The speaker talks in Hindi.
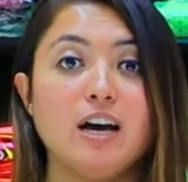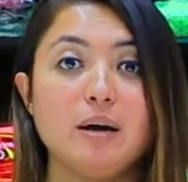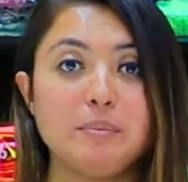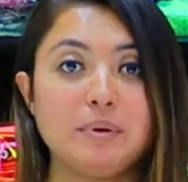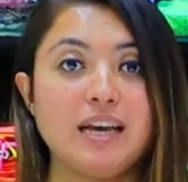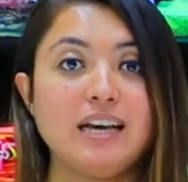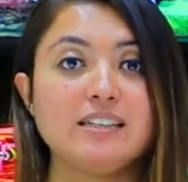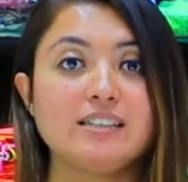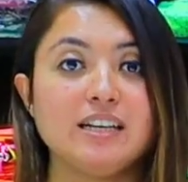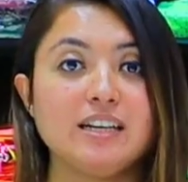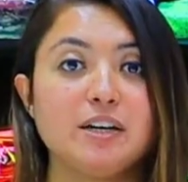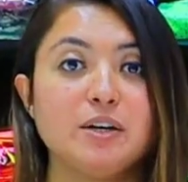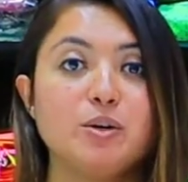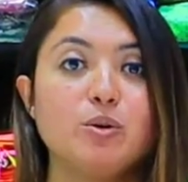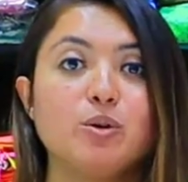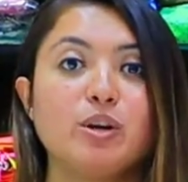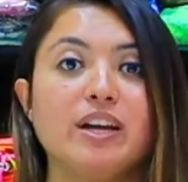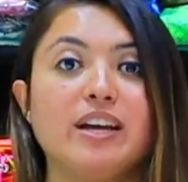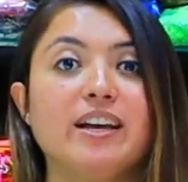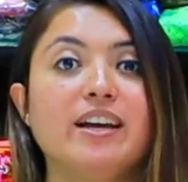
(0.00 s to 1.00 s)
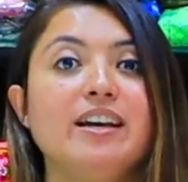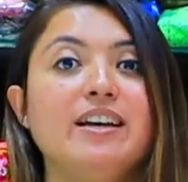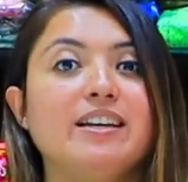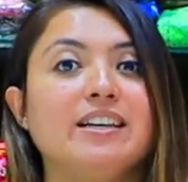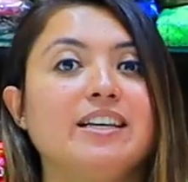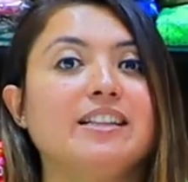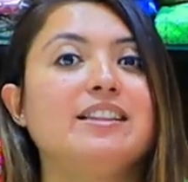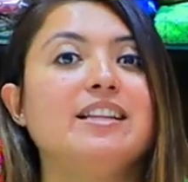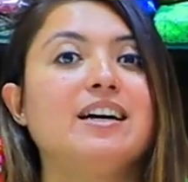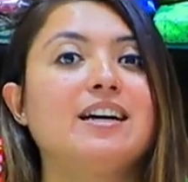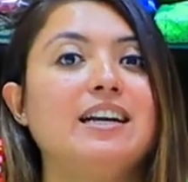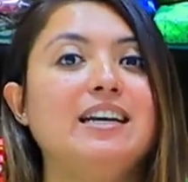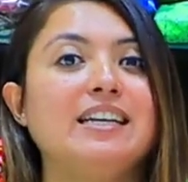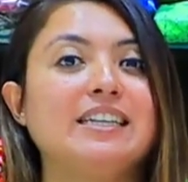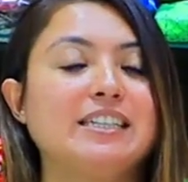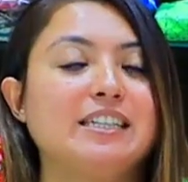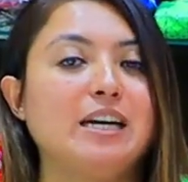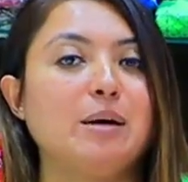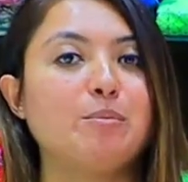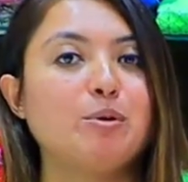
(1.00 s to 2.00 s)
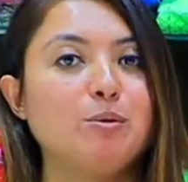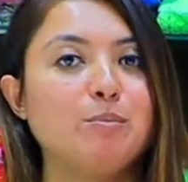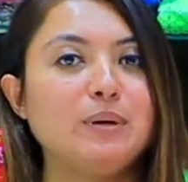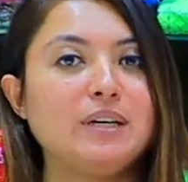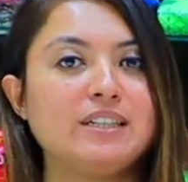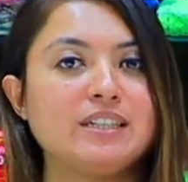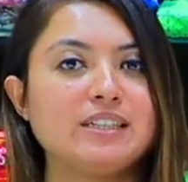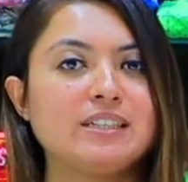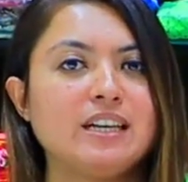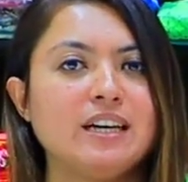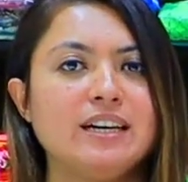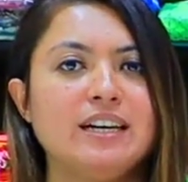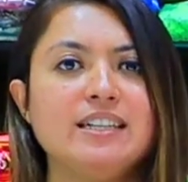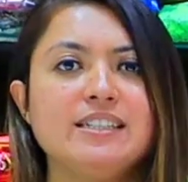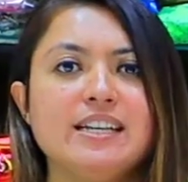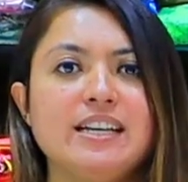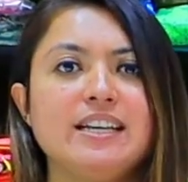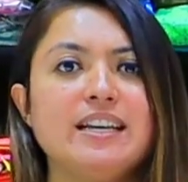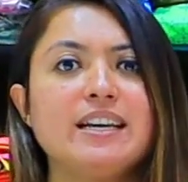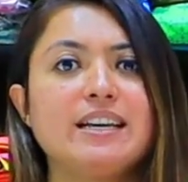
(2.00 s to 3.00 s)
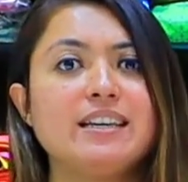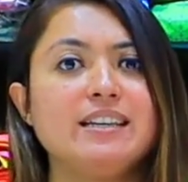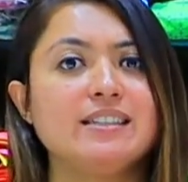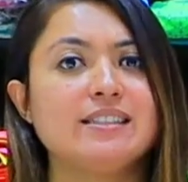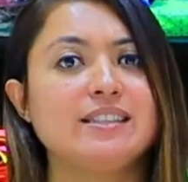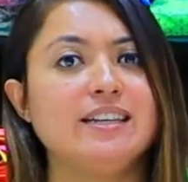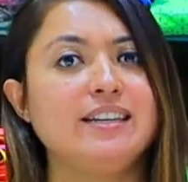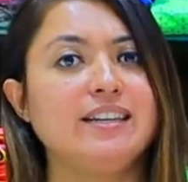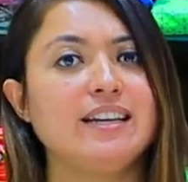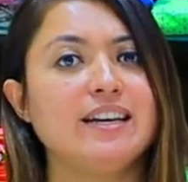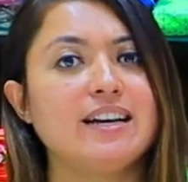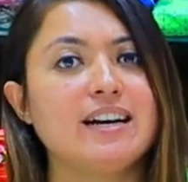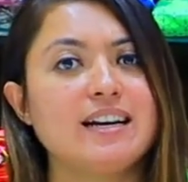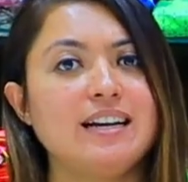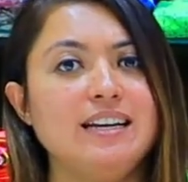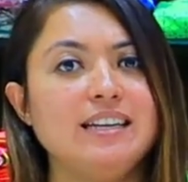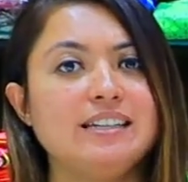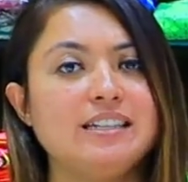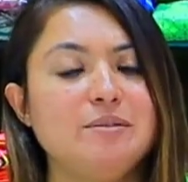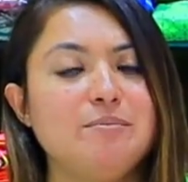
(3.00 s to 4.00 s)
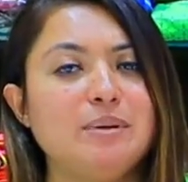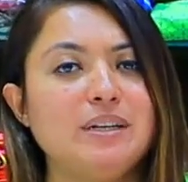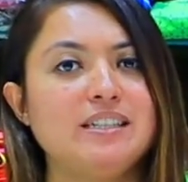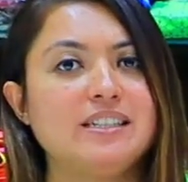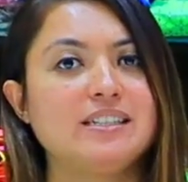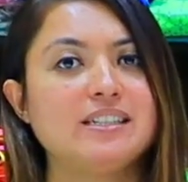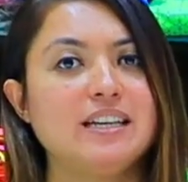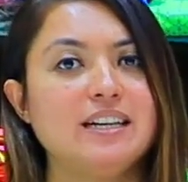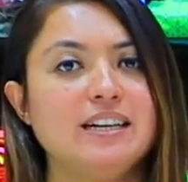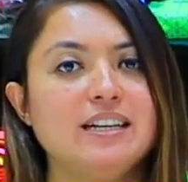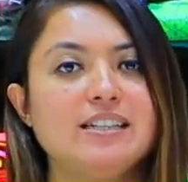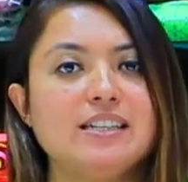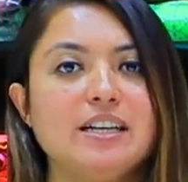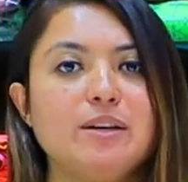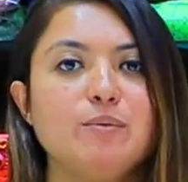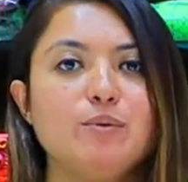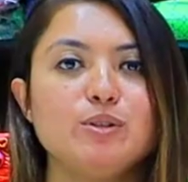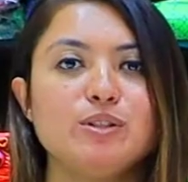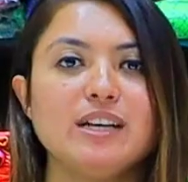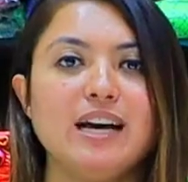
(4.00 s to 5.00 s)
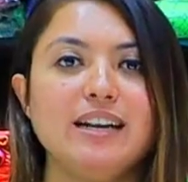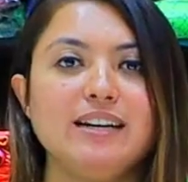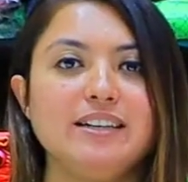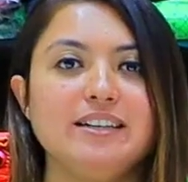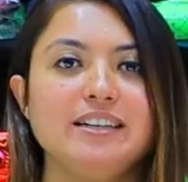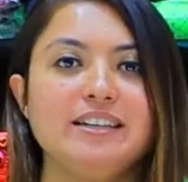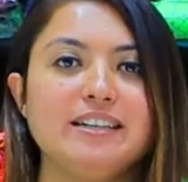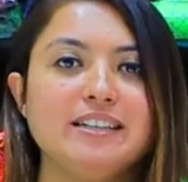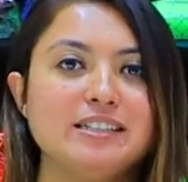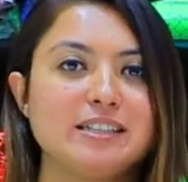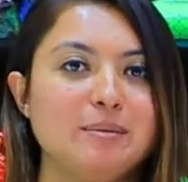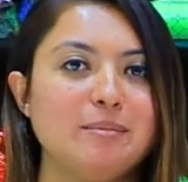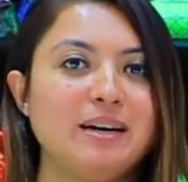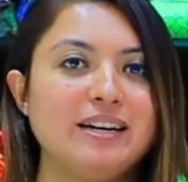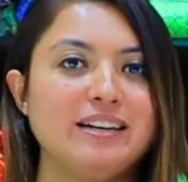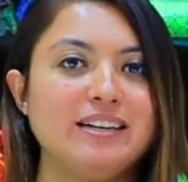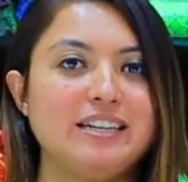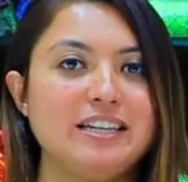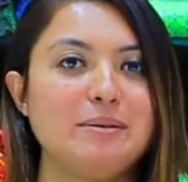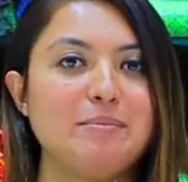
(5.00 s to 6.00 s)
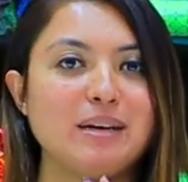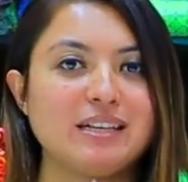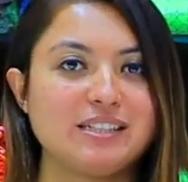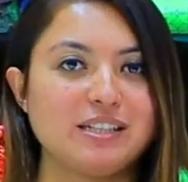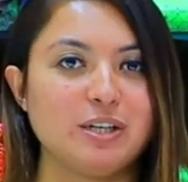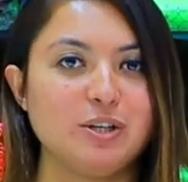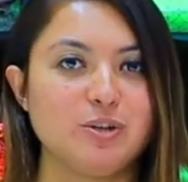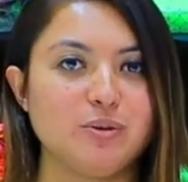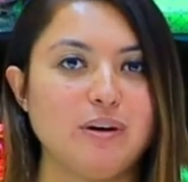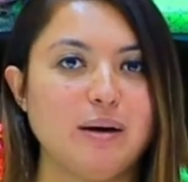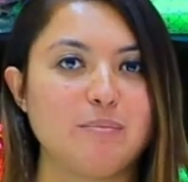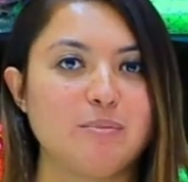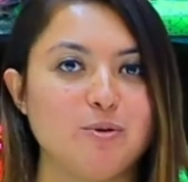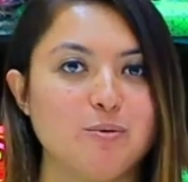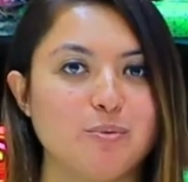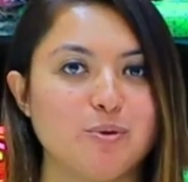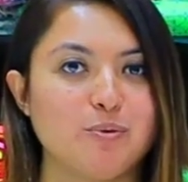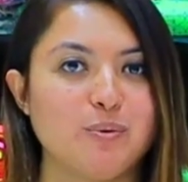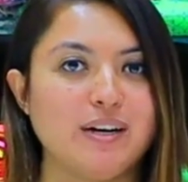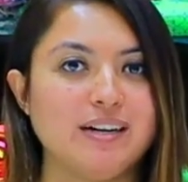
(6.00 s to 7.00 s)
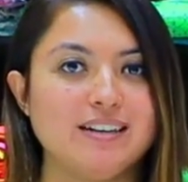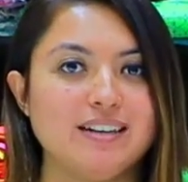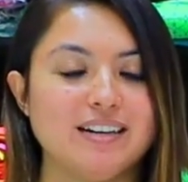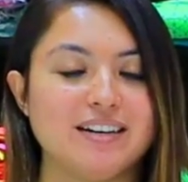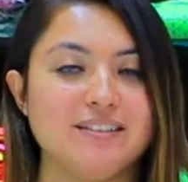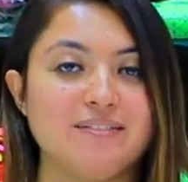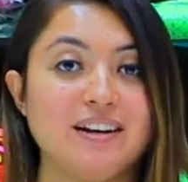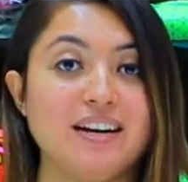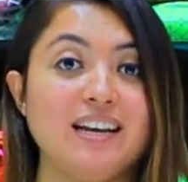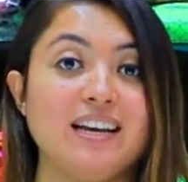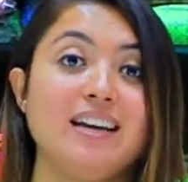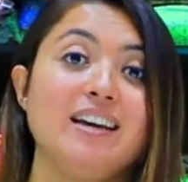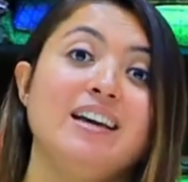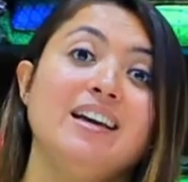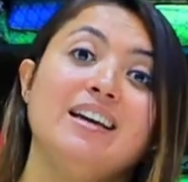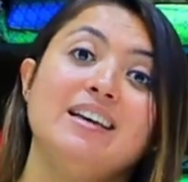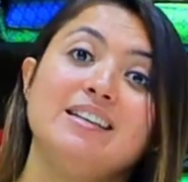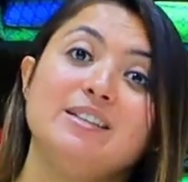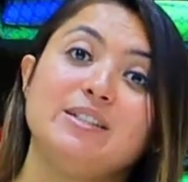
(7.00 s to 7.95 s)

आप कैसे करोगे कितना कलेक्शन आपको परचेस करना चाहिए किस तरीके का कलेक्शन परचेस करना चाहिए वो सारी डिटेल्स हमारे टीम एग्जीक्यूटिव आपको प्रोवाइड करने वाले हैं